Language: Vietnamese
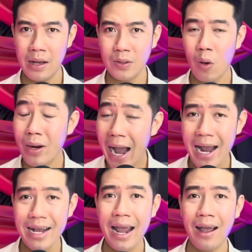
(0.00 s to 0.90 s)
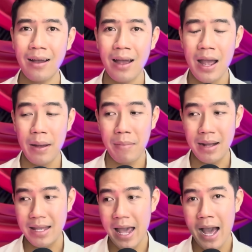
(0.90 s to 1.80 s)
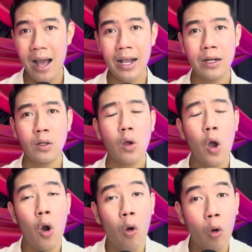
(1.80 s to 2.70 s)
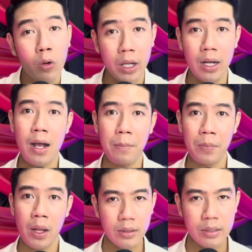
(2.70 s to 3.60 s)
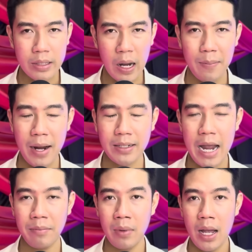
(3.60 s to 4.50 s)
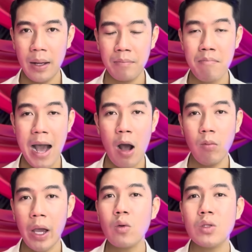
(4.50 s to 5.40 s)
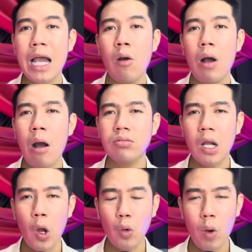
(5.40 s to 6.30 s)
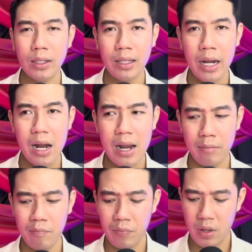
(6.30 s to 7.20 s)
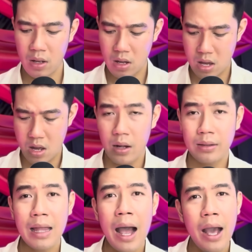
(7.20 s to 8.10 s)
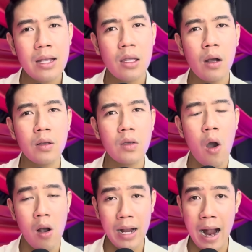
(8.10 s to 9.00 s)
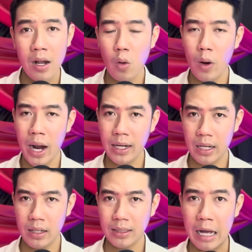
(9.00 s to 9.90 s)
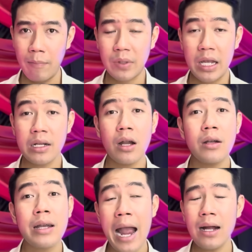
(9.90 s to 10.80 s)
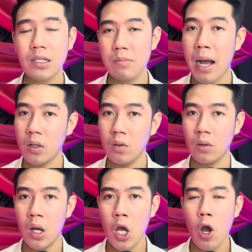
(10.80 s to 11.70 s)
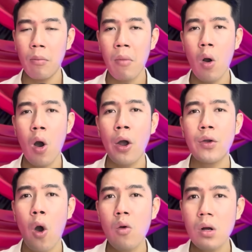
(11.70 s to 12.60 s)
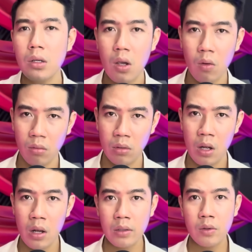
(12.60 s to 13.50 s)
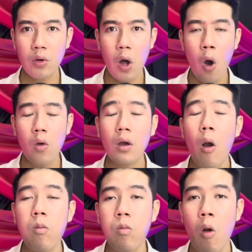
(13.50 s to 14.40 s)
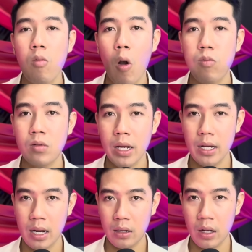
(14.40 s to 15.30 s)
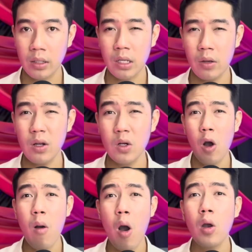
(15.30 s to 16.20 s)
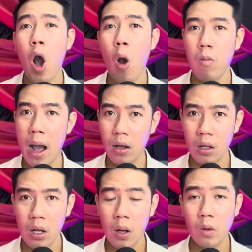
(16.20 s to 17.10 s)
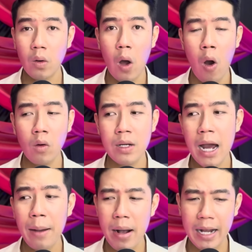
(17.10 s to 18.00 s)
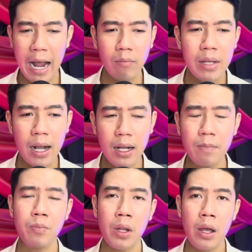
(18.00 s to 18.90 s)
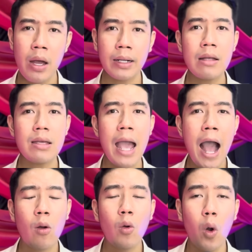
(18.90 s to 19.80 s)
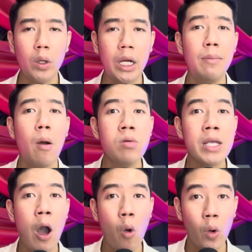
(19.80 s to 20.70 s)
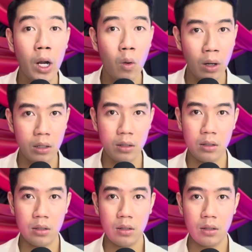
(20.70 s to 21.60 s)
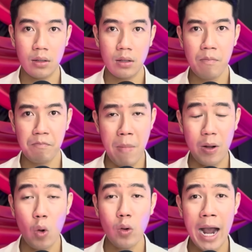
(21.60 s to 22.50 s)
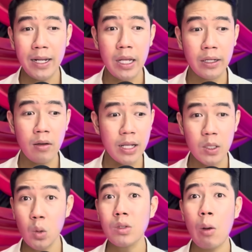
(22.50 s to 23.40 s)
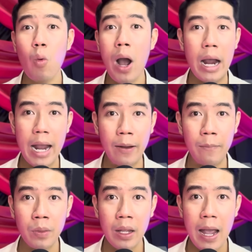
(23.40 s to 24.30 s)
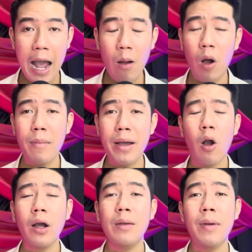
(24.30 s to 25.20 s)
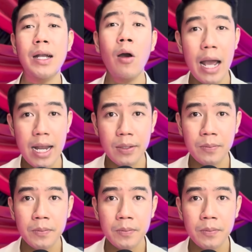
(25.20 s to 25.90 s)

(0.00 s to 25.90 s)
Con gái nghe, mà da nghe nó tối hù vậy đó. Trời ban đêm, mà không hiểu sao ông nội của anh thấy làm tay chân giò cẳng cái cô gái này, thậm chí trên trán trên mặt luôn. Mồ hôi đổ rất nhiều, nó đổ cục cục cục ra vậy nè, kiểu như mồ hôi hột á. Nó đổ ra mà cảm giác á, cái da của cô này nó bóng dầu ra luôn á. Mà cô gái thì cứ nhìn xuống sông hoài hà. Ông hỏi bé có cái gì bé nói đi.